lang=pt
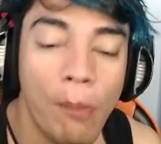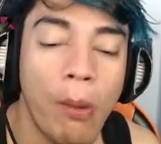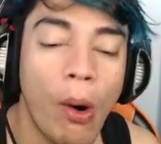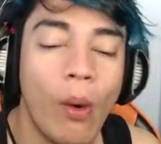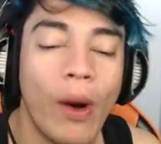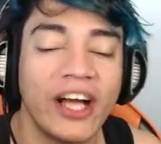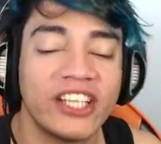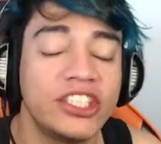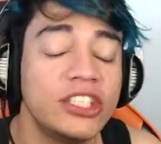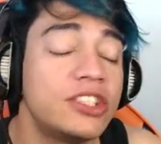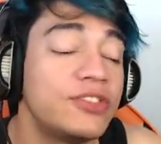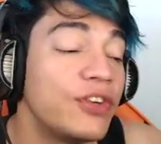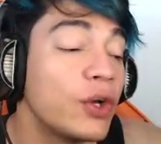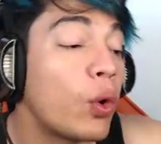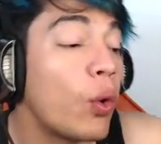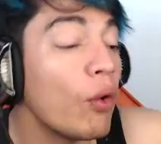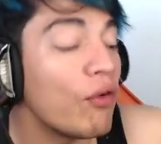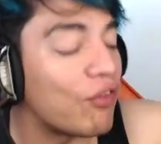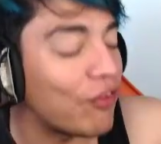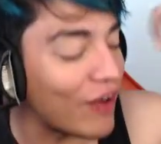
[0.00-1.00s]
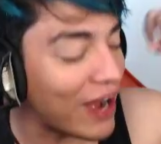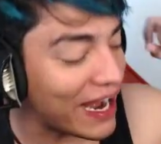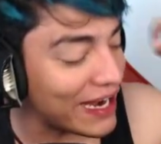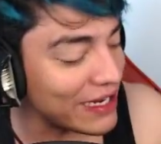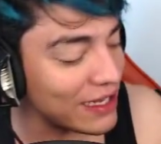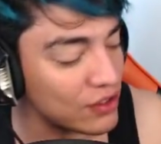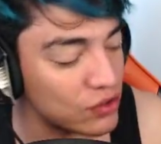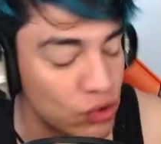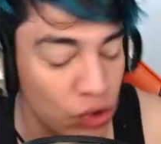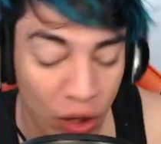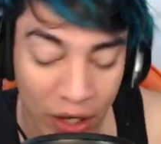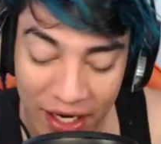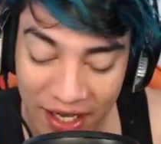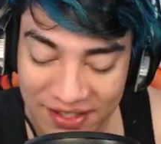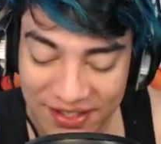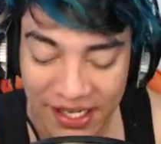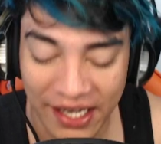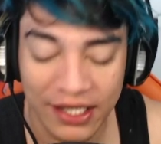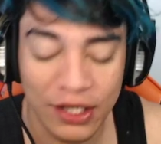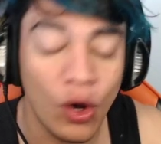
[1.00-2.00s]
Bom, a gente ficou várias
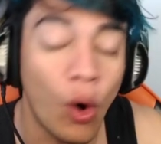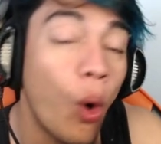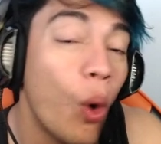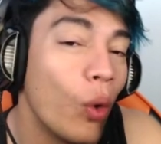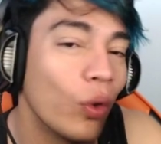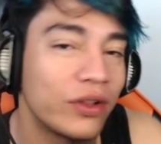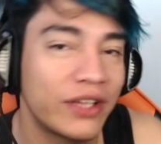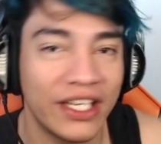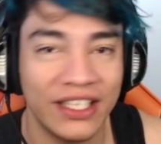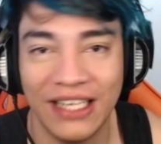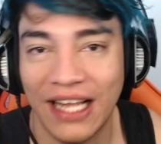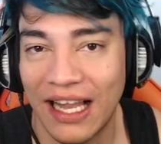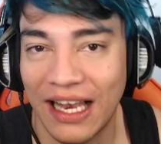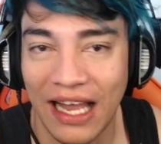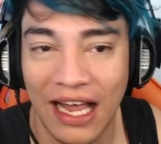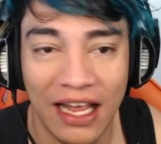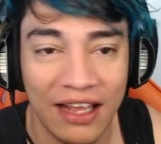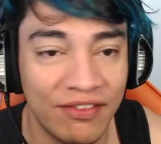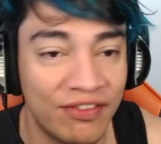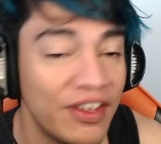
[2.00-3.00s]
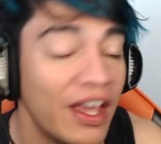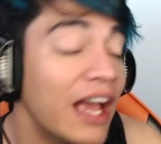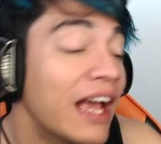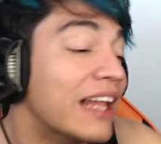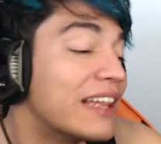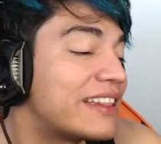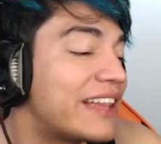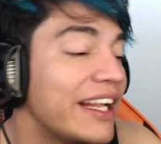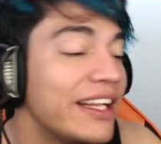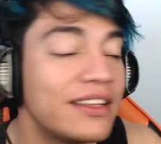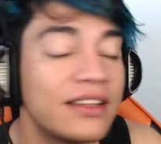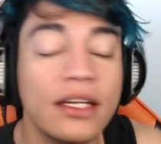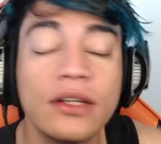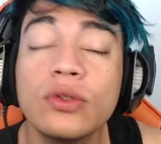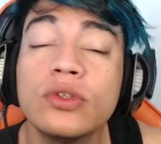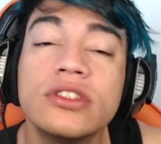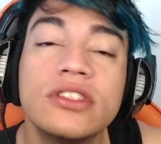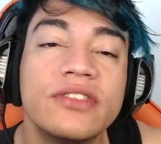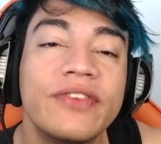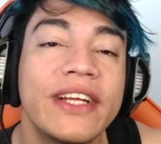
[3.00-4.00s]
horas aí ontem na live
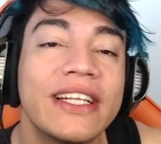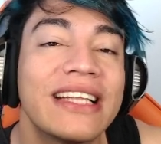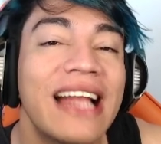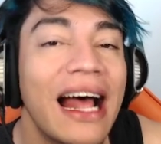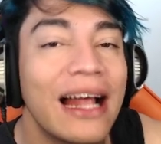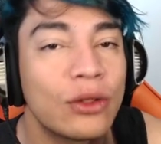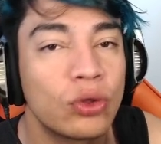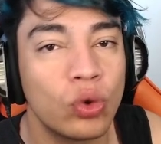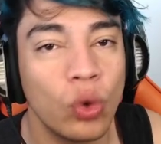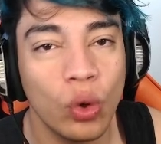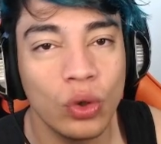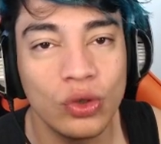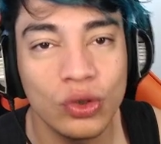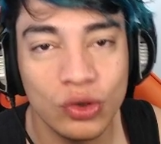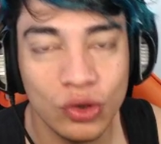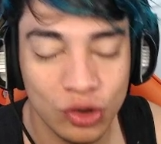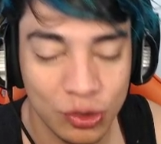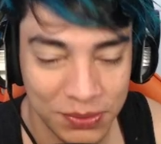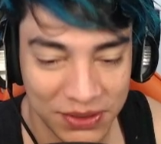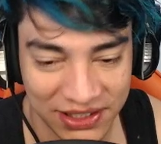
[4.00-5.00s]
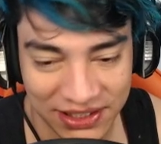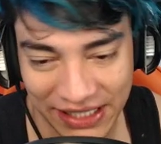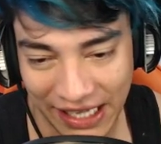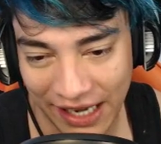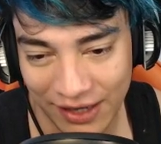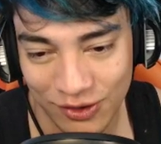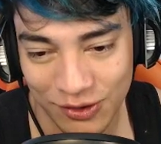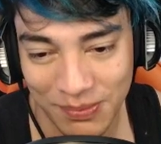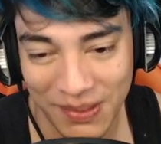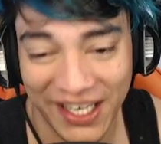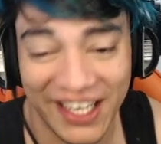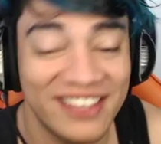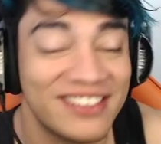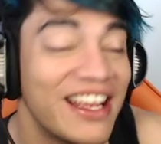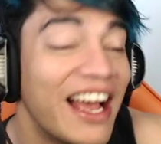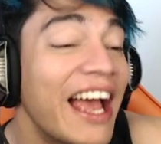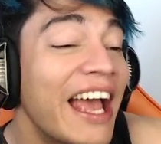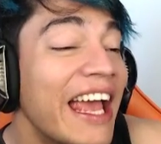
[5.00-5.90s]
tentando desvendar todos os mistérios, beleza?